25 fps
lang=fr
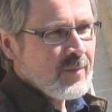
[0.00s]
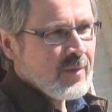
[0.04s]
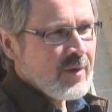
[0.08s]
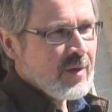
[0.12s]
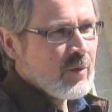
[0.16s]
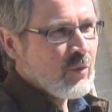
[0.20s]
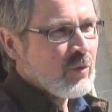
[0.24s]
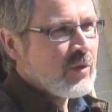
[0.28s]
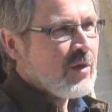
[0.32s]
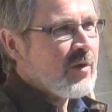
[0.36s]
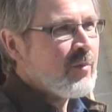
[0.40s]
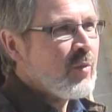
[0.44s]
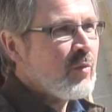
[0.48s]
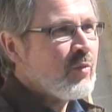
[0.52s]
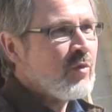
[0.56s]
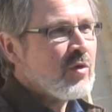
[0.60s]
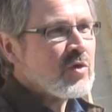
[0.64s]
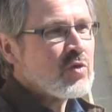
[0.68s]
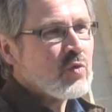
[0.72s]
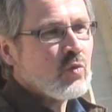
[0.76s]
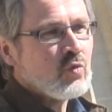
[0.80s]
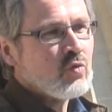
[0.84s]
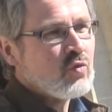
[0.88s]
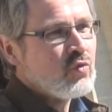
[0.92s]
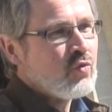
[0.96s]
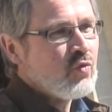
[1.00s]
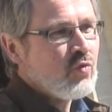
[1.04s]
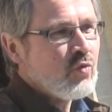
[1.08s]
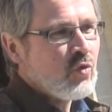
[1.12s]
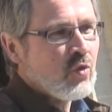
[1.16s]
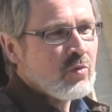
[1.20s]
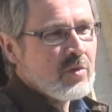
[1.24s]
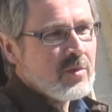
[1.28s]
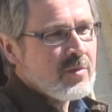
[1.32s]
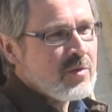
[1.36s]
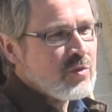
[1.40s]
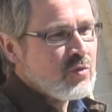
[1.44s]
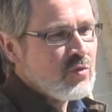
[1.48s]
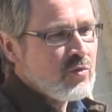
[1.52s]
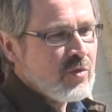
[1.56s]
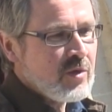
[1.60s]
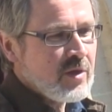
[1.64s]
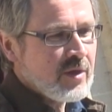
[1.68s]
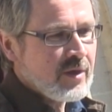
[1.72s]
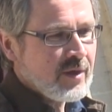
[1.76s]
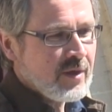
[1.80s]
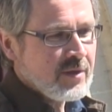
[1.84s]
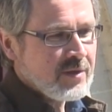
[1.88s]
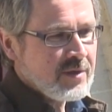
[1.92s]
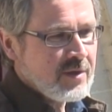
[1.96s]
et donc la population autour, comme d'habitude, elle
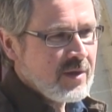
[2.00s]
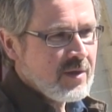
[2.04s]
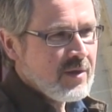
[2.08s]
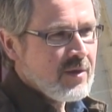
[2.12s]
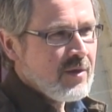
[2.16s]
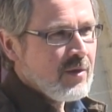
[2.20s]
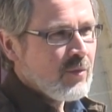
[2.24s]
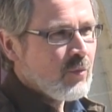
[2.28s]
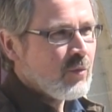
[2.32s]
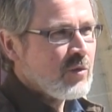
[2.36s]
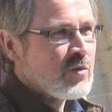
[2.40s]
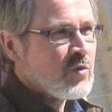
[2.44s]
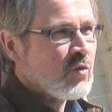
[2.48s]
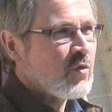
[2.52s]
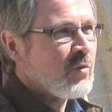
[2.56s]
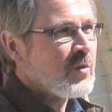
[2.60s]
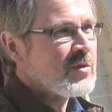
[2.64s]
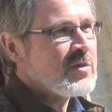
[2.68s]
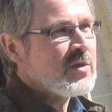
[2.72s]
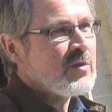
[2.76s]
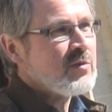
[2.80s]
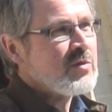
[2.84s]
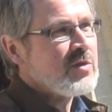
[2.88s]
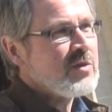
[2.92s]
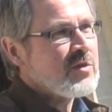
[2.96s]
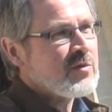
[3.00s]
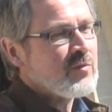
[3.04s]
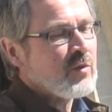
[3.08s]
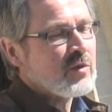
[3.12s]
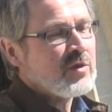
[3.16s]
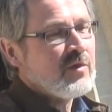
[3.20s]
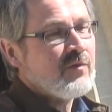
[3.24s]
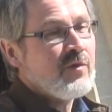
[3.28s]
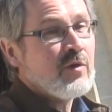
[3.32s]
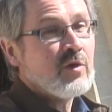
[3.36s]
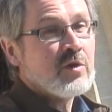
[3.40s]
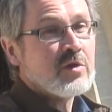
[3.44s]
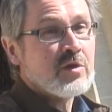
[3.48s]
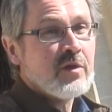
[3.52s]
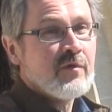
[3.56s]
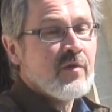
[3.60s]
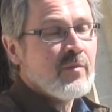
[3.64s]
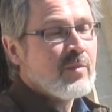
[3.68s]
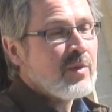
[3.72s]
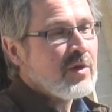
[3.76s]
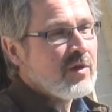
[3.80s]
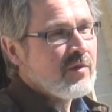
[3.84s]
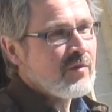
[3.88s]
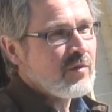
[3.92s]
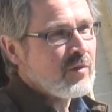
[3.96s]
a trinqué. Donc ils ont commencé à aussi se fortifier, qu'ils n'en avaient
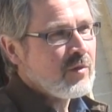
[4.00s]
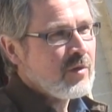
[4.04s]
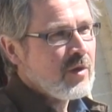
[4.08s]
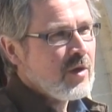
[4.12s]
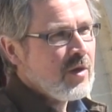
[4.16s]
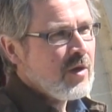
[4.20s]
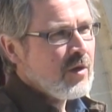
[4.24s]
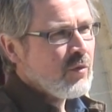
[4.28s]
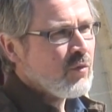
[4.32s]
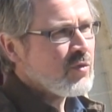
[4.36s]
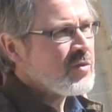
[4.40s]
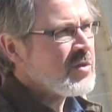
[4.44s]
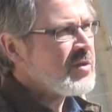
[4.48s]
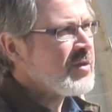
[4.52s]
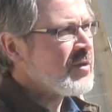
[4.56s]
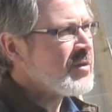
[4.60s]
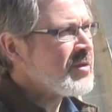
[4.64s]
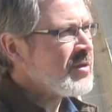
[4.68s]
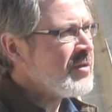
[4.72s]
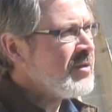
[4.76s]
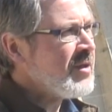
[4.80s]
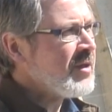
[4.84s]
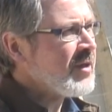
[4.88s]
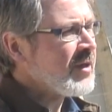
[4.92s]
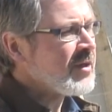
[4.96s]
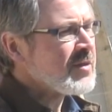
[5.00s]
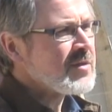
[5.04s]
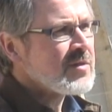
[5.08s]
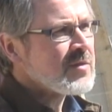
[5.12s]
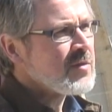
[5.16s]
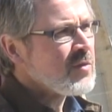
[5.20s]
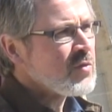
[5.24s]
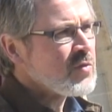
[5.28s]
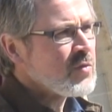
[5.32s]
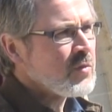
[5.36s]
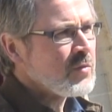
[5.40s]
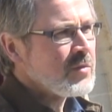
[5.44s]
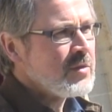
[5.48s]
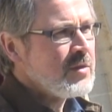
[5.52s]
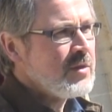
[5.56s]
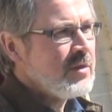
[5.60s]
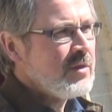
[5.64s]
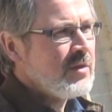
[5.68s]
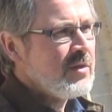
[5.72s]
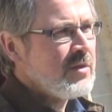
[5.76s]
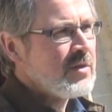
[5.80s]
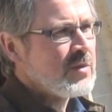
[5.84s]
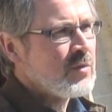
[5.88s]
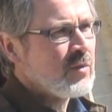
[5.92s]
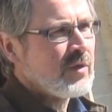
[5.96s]
pas avant. C'était dans les années 1570
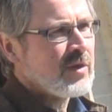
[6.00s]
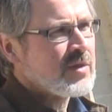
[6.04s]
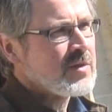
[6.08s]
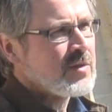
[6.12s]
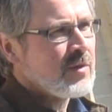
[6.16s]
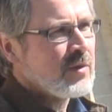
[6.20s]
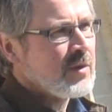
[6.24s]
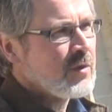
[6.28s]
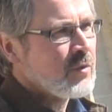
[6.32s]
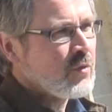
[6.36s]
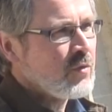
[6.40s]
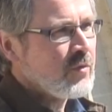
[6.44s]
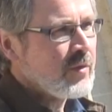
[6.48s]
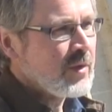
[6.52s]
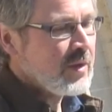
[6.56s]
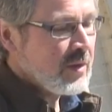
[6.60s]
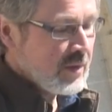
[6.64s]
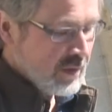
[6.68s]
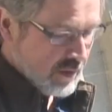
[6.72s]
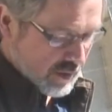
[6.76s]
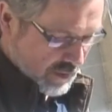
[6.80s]
1580.